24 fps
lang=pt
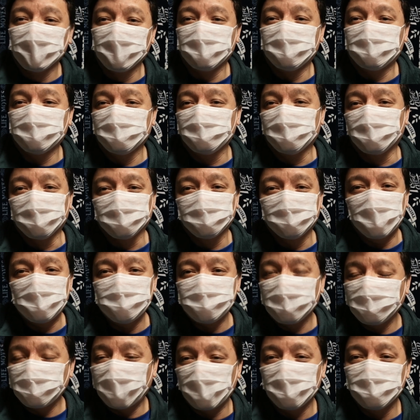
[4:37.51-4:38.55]
Então eu
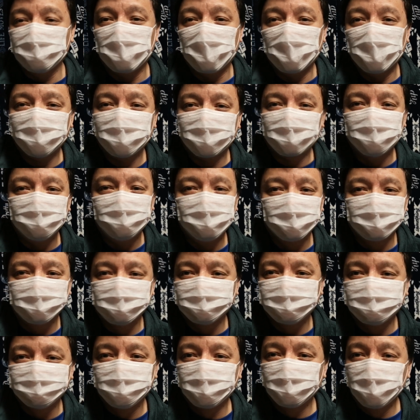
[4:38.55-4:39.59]
sempre tenho máscara.
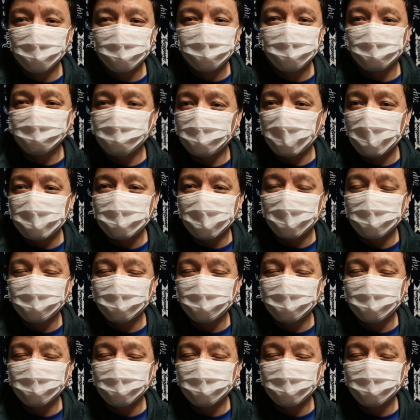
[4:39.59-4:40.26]
Então, por isso que eu tenho.